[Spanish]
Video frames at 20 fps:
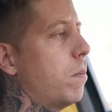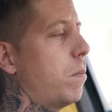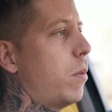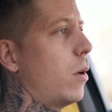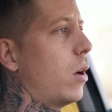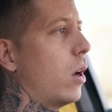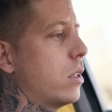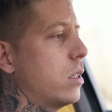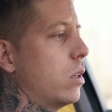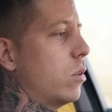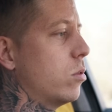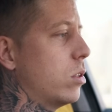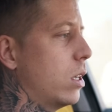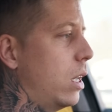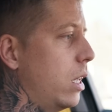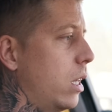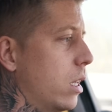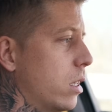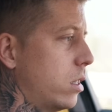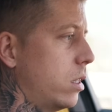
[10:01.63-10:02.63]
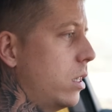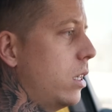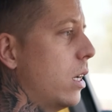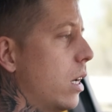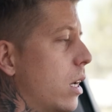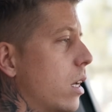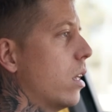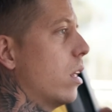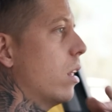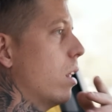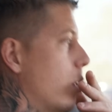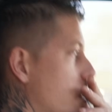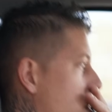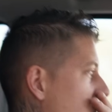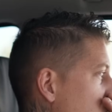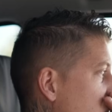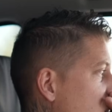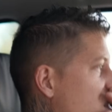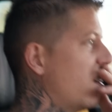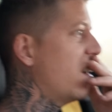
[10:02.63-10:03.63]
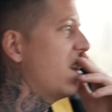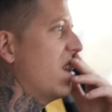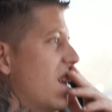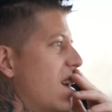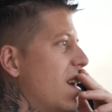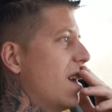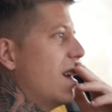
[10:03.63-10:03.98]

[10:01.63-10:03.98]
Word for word: Pero hasta un ah, salido, sí, 120.